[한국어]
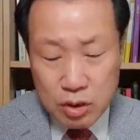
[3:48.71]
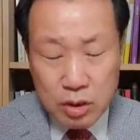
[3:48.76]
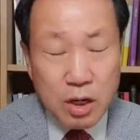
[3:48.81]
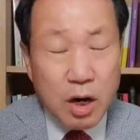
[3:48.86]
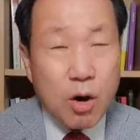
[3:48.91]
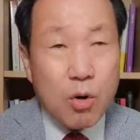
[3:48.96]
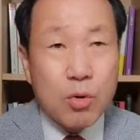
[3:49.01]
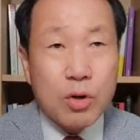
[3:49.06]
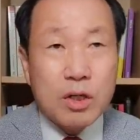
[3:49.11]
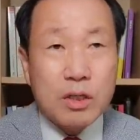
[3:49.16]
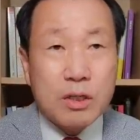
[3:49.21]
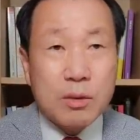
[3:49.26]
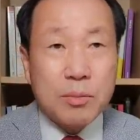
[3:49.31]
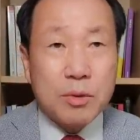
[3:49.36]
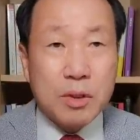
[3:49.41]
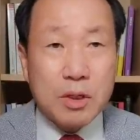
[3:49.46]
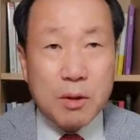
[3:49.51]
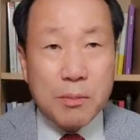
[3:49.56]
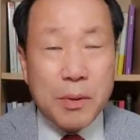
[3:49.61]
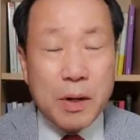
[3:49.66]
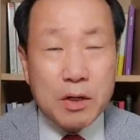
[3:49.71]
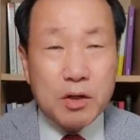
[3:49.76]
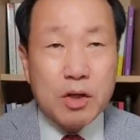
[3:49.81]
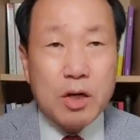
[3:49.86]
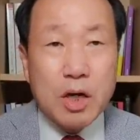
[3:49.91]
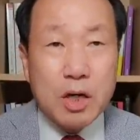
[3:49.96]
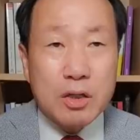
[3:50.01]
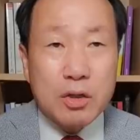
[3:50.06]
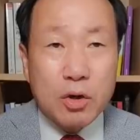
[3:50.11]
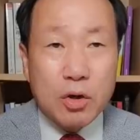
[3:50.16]
9개다 보니까
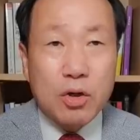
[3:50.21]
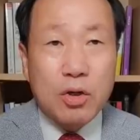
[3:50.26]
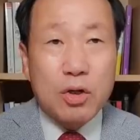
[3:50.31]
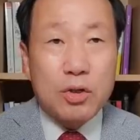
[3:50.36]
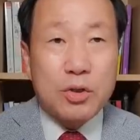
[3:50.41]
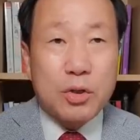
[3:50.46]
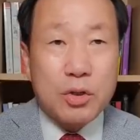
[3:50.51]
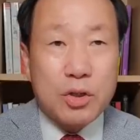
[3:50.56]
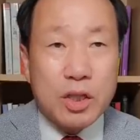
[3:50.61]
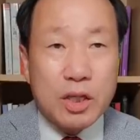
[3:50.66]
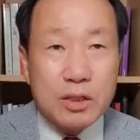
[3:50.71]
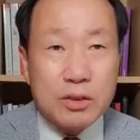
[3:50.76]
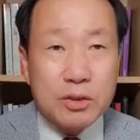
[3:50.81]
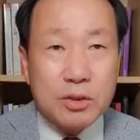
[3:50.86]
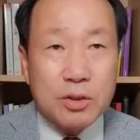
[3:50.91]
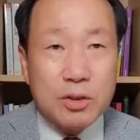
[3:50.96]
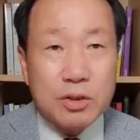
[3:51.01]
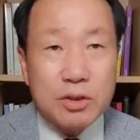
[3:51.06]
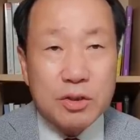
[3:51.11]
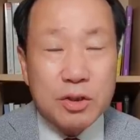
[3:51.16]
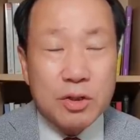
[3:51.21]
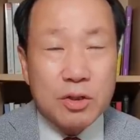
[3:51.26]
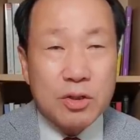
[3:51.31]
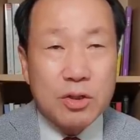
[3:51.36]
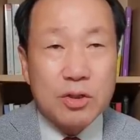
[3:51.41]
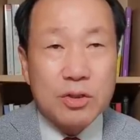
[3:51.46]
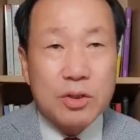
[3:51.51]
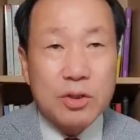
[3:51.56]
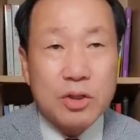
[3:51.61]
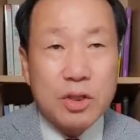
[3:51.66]
바퀴가 18개죠.
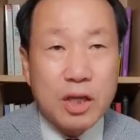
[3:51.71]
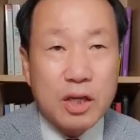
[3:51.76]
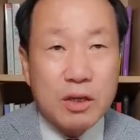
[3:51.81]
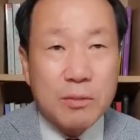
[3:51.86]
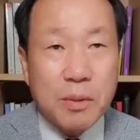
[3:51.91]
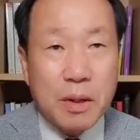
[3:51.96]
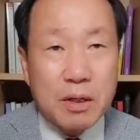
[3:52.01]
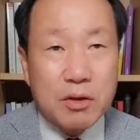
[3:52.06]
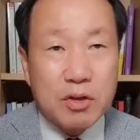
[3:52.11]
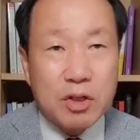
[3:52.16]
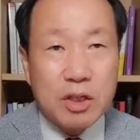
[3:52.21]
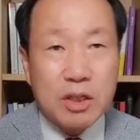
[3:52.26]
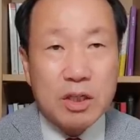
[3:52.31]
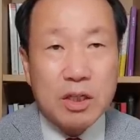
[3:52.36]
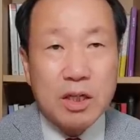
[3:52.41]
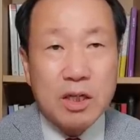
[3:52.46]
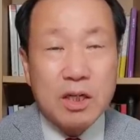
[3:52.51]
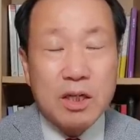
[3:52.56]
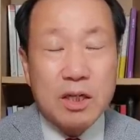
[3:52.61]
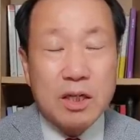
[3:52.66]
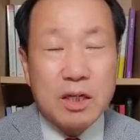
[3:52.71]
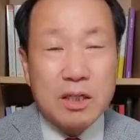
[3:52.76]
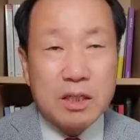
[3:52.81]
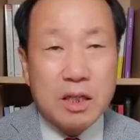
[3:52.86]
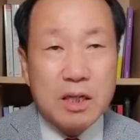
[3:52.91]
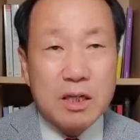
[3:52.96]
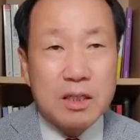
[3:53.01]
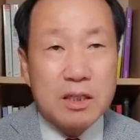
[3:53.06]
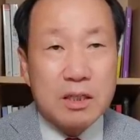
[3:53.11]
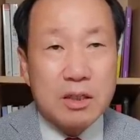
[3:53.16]
18개의 바퀴가
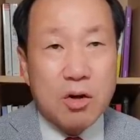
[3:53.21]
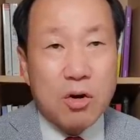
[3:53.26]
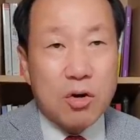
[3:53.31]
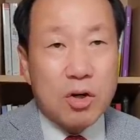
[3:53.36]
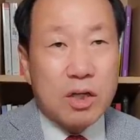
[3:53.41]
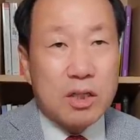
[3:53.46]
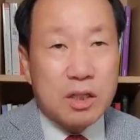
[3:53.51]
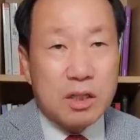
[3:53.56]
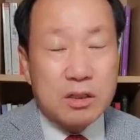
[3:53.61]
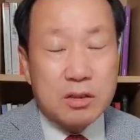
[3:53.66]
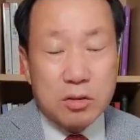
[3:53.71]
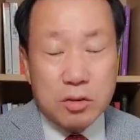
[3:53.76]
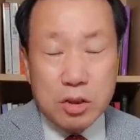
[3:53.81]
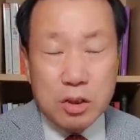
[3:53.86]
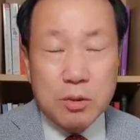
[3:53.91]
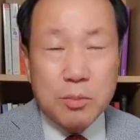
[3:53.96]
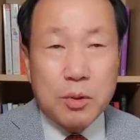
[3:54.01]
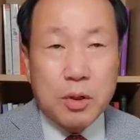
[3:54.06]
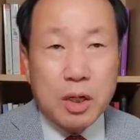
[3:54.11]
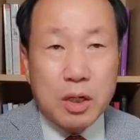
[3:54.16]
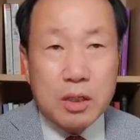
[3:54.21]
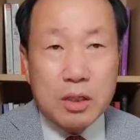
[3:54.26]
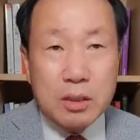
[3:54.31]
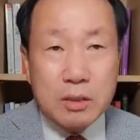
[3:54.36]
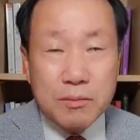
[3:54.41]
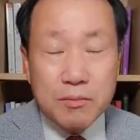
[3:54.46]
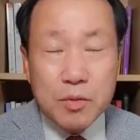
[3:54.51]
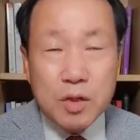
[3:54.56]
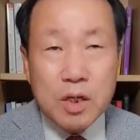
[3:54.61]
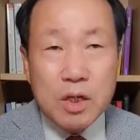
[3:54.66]
달린 거기에다 있어서
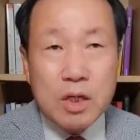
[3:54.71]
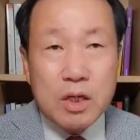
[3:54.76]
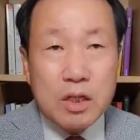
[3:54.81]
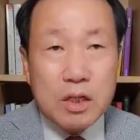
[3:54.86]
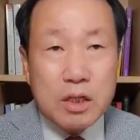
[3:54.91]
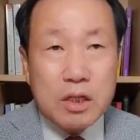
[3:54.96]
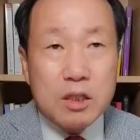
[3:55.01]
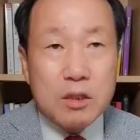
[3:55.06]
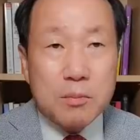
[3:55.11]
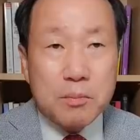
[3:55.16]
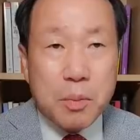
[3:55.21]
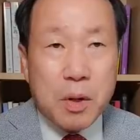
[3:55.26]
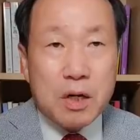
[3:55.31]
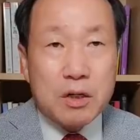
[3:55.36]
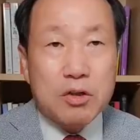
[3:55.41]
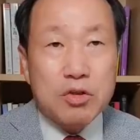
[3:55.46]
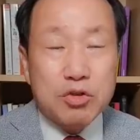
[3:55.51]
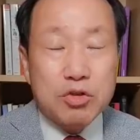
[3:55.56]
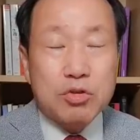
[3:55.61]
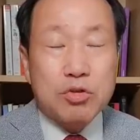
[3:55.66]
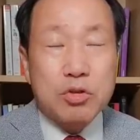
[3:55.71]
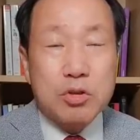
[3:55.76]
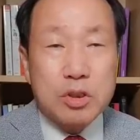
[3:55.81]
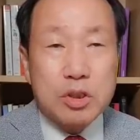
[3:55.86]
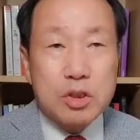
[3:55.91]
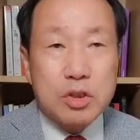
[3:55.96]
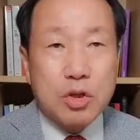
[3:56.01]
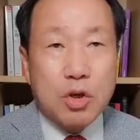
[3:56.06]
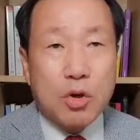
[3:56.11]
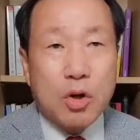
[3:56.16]
이번에는 이
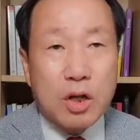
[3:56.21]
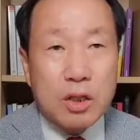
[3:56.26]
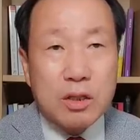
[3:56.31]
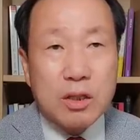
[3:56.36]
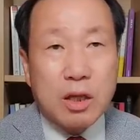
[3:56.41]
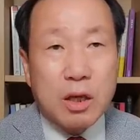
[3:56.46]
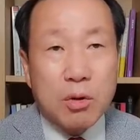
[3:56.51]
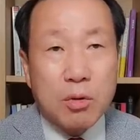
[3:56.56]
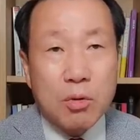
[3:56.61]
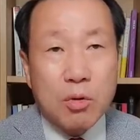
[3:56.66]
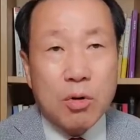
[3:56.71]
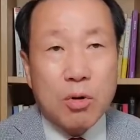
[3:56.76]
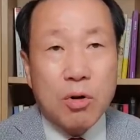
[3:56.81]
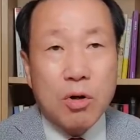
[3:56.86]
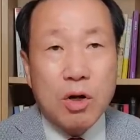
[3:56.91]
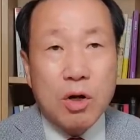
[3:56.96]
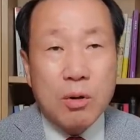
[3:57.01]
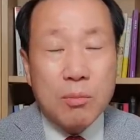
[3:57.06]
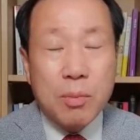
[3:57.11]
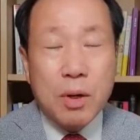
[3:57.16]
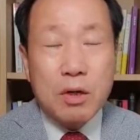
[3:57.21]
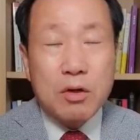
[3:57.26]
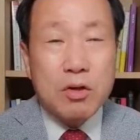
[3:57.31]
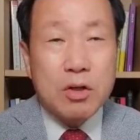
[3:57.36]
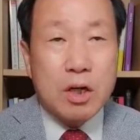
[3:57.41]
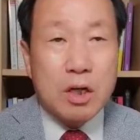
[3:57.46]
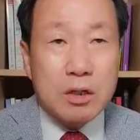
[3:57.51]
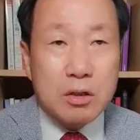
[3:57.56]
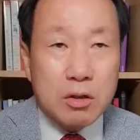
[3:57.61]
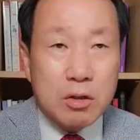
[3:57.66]
바퀴축이 11개고
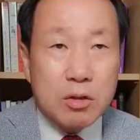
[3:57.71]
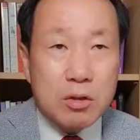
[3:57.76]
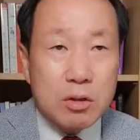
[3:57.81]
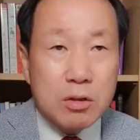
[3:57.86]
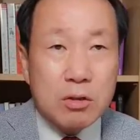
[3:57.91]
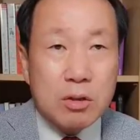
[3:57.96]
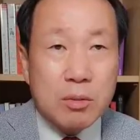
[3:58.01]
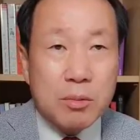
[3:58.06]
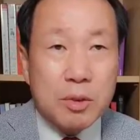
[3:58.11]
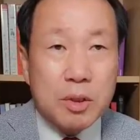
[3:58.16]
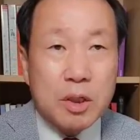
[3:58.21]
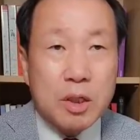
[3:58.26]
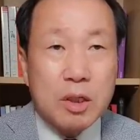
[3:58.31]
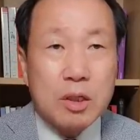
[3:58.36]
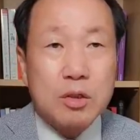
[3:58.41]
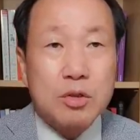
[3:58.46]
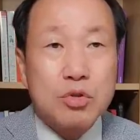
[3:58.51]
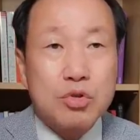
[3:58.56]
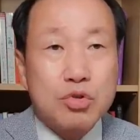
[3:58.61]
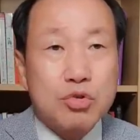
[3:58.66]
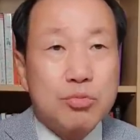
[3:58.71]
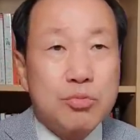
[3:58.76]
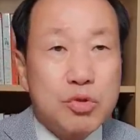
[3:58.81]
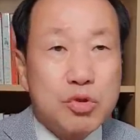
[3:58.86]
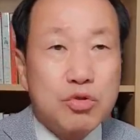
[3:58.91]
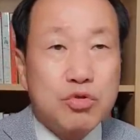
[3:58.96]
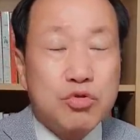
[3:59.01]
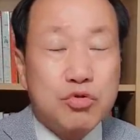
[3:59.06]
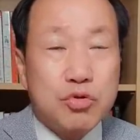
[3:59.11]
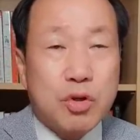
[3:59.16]
바퀴가 그러다 보니까
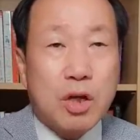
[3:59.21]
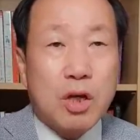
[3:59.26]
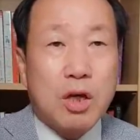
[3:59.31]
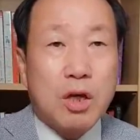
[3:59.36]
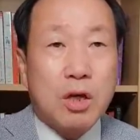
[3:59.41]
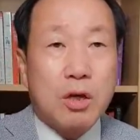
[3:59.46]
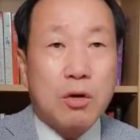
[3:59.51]
22개